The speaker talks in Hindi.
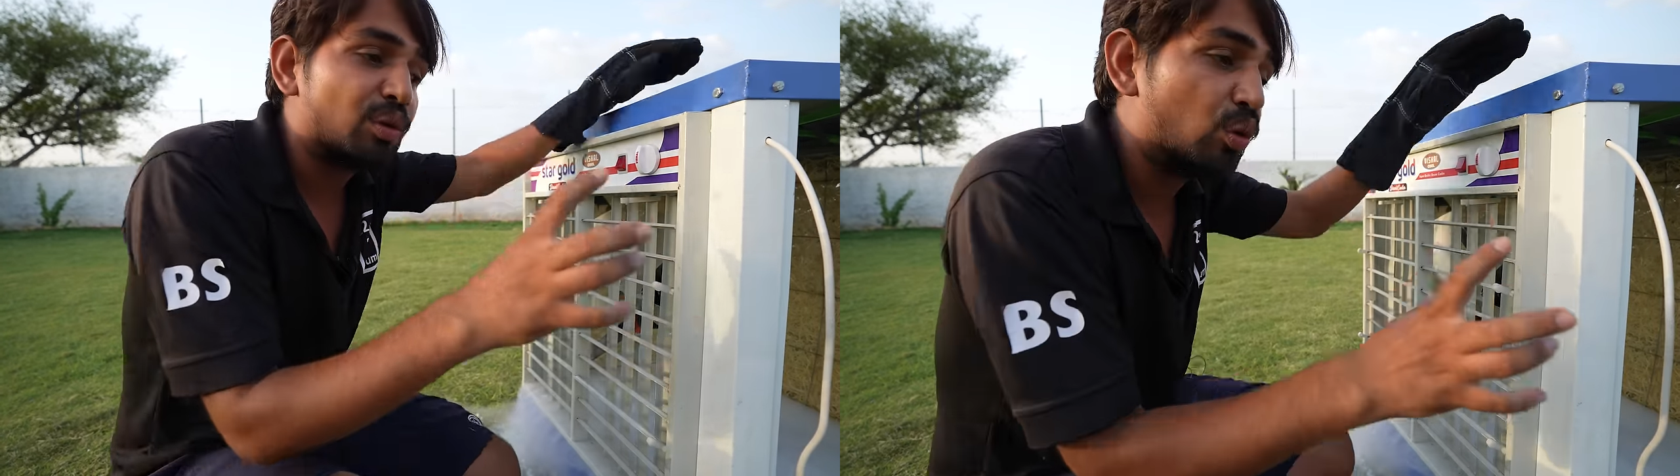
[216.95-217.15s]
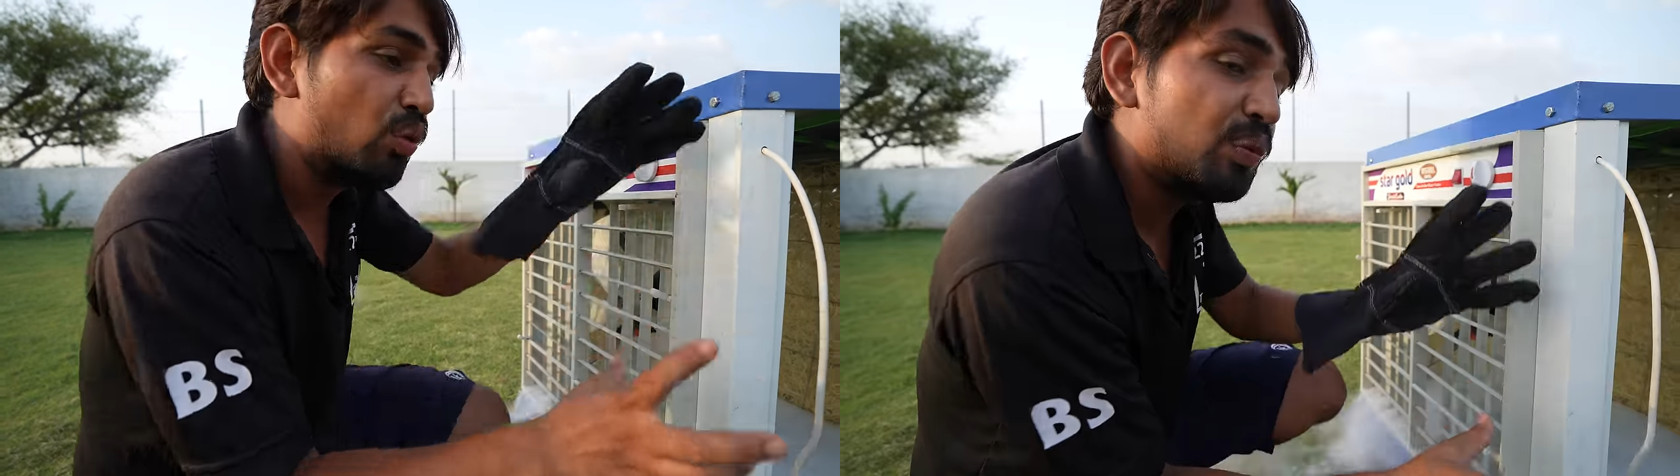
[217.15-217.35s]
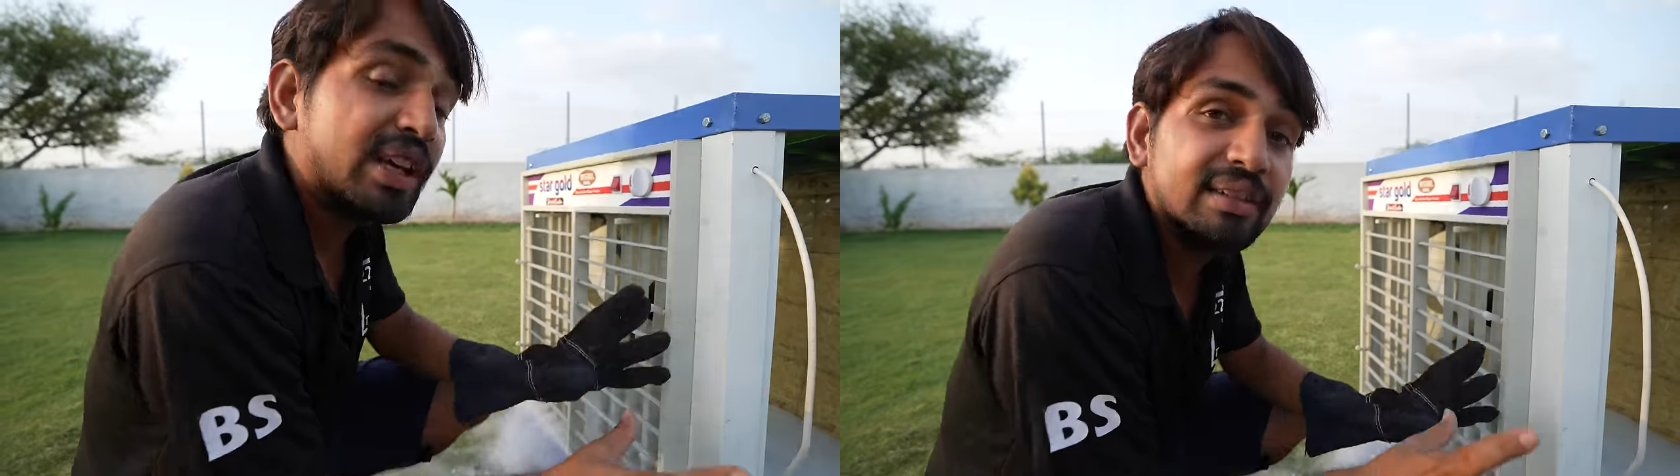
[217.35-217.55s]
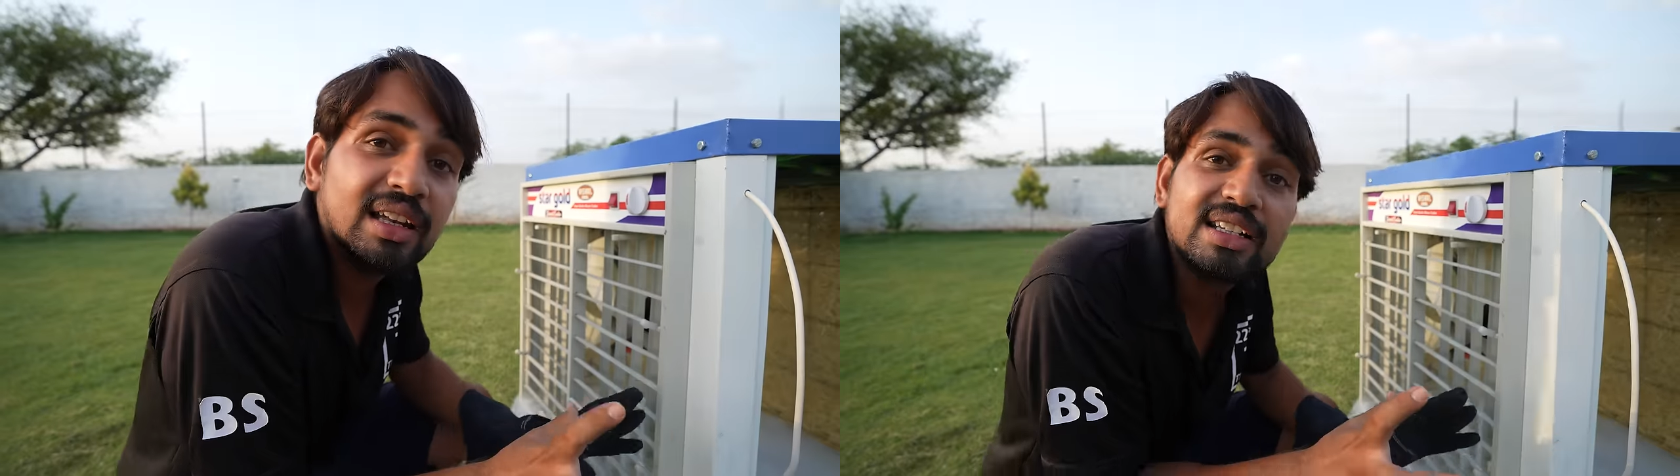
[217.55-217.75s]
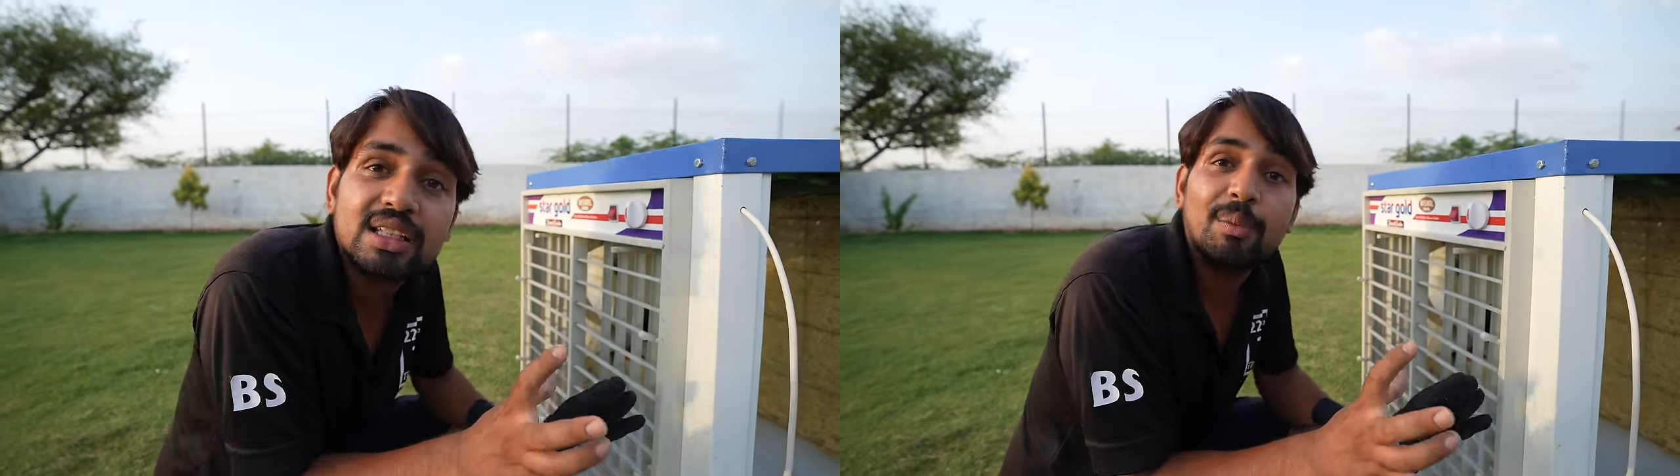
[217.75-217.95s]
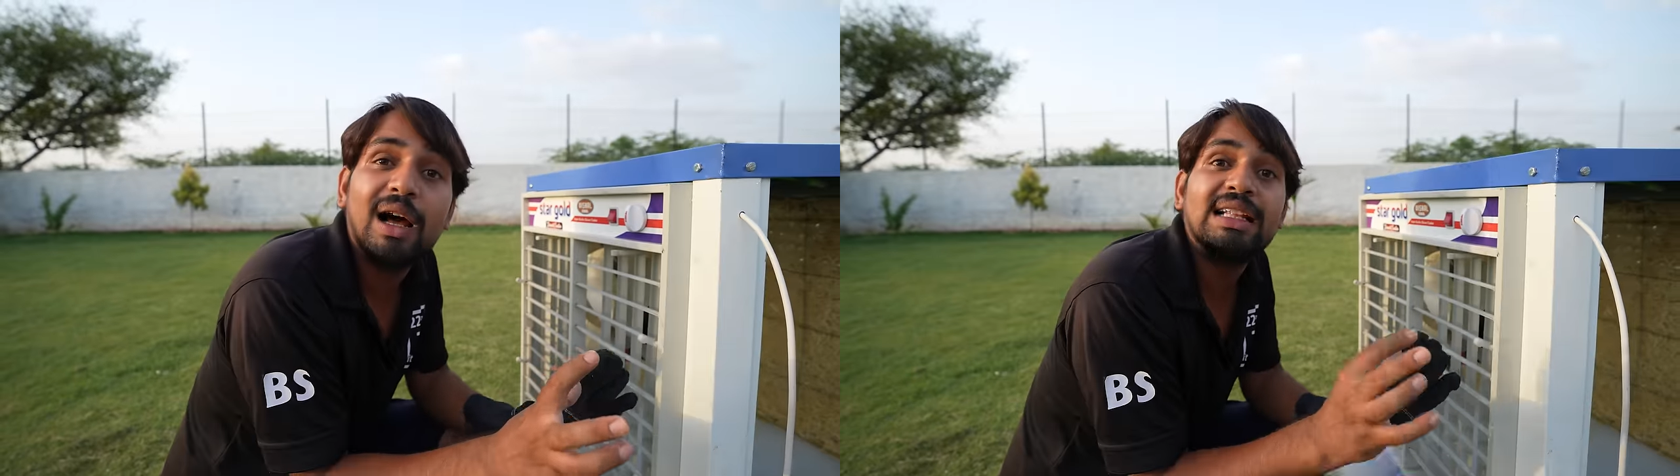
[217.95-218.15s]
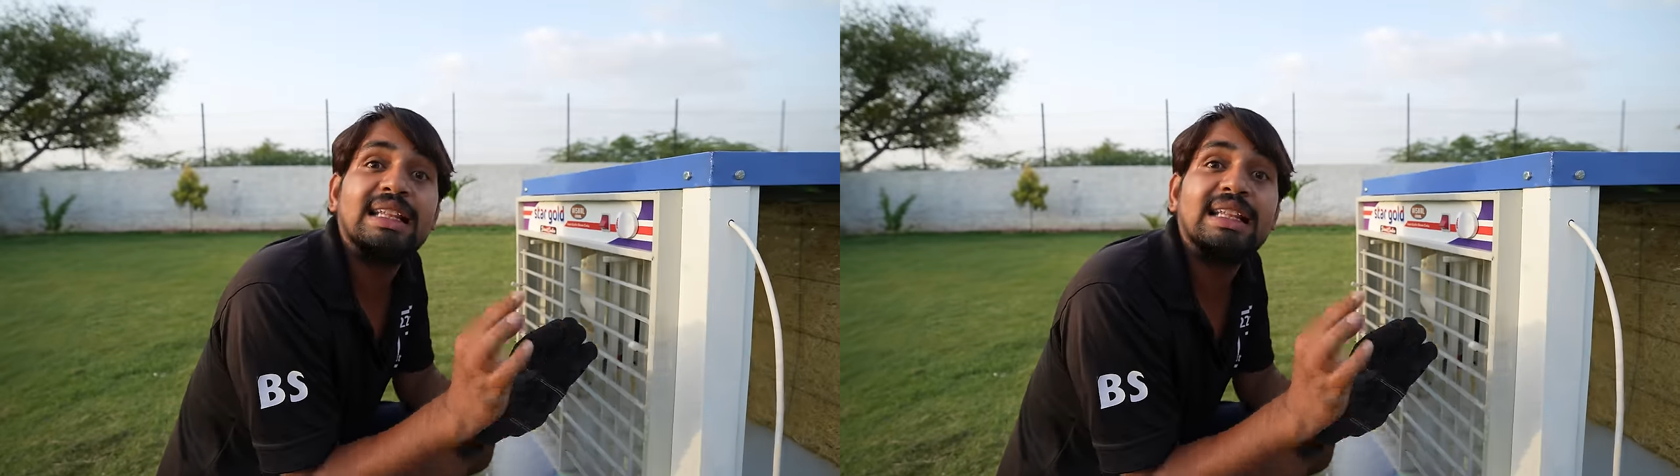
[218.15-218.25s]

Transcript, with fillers: रूम के अंदर इस्तेमाल